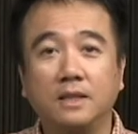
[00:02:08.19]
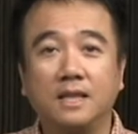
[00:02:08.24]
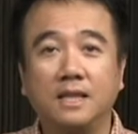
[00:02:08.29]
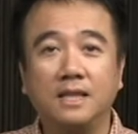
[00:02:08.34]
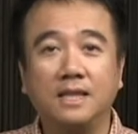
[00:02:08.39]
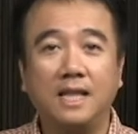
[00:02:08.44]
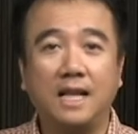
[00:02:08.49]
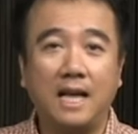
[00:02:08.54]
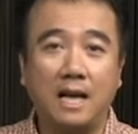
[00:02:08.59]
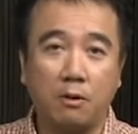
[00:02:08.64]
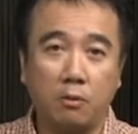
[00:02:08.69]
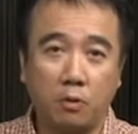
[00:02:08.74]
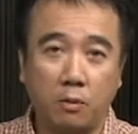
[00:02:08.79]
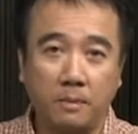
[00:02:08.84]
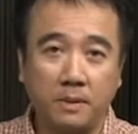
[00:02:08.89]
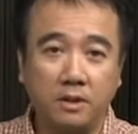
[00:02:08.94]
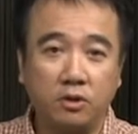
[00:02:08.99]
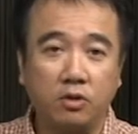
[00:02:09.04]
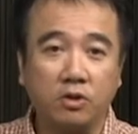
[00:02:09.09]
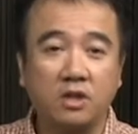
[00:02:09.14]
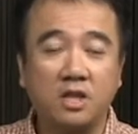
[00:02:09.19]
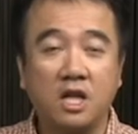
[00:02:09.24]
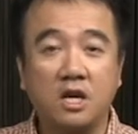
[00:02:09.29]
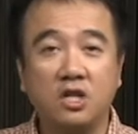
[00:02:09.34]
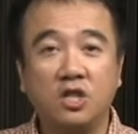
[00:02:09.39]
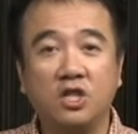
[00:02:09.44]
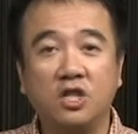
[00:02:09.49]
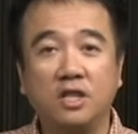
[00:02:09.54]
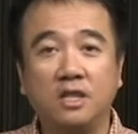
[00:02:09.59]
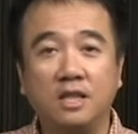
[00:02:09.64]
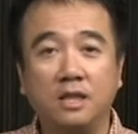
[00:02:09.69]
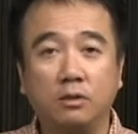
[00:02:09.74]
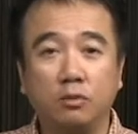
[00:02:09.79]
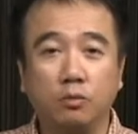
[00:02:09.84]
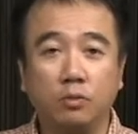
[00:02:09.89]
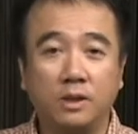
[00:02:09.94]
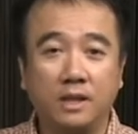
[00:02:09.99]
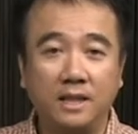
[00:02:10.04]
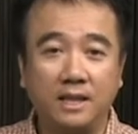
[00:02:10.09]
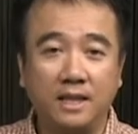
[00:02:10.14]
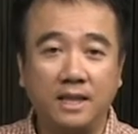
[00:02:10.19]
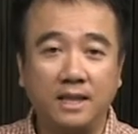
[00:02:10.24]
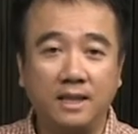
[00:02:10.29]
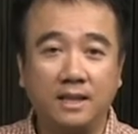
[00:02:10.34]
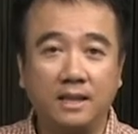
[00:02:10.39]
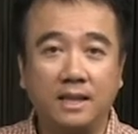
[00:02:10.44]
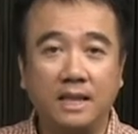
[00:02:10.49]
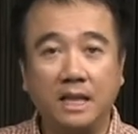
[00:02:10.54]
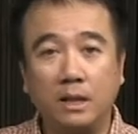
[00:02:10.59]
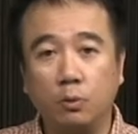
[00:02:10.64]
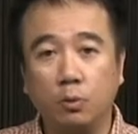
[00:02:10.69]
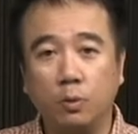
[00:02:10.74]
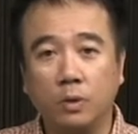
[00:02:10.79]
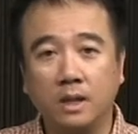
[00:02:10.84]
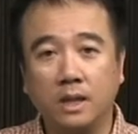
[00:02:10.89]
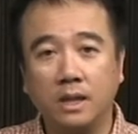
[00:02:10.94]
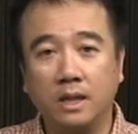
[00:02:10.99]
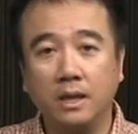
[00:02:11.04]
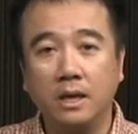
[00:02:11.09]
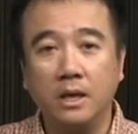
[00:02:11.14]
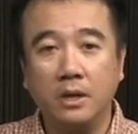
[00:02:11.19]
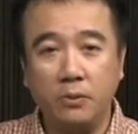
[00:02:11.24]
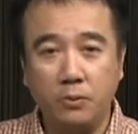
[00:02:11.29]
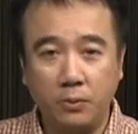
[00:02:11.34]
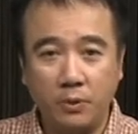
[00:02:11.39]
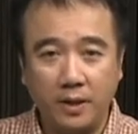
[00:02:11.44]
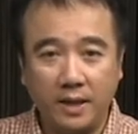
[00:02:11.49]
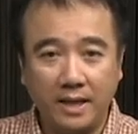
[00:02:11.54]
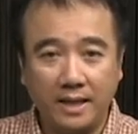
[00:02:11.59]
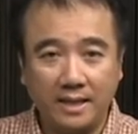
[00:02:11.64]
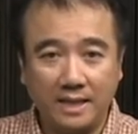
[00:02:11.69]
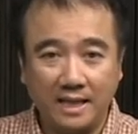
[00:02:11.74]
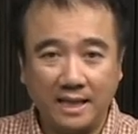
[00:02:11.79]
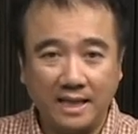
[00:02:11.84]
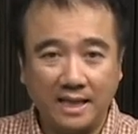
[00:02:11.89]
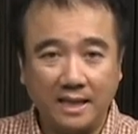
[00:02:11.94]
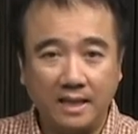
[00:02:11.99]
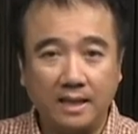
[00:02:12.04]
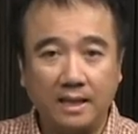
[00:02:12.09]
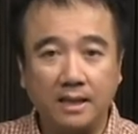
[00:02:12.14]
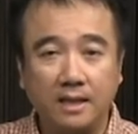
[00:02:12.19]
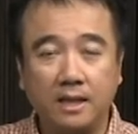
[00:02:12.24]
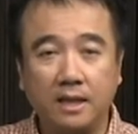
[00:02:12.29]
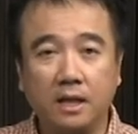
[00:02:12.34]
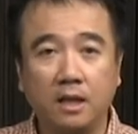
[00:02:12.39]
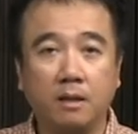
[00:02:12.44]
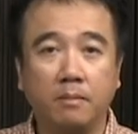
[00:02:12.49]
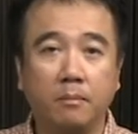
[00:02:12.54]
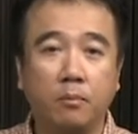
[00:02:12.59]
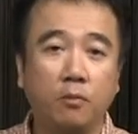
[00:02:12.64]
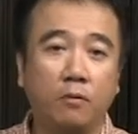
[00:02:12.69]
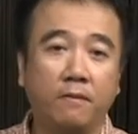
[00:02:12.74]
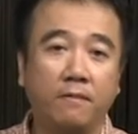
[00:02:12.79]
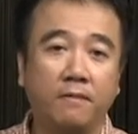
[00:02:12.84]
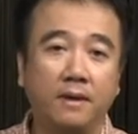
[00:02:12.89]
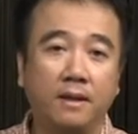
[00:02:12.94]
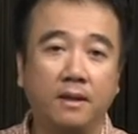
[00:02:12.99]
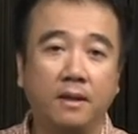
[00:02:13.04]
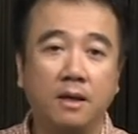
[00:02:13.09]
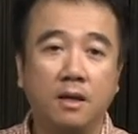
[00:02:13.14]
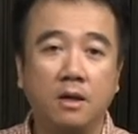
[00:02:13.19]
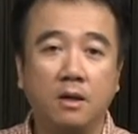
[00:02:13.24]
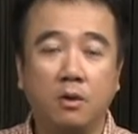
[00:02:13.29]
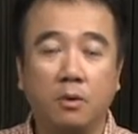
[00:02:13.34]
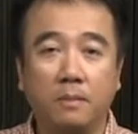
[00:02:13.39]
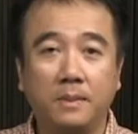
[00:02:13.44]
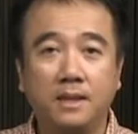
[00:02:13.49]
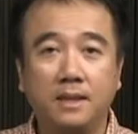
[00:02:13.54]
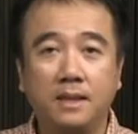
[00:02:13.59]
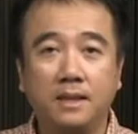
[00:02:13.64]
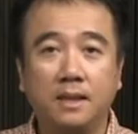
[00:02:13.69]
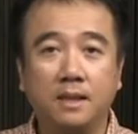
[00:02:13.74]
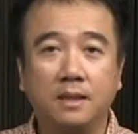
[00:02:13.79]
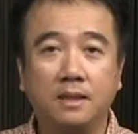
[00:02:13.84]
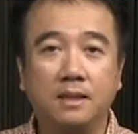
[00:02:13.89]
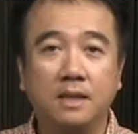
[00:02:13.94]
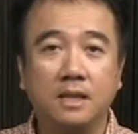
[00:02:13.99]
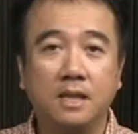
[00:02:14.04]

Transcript: 接下来我们就正式进入今天的第五课——逾越节第二部分。我们今天这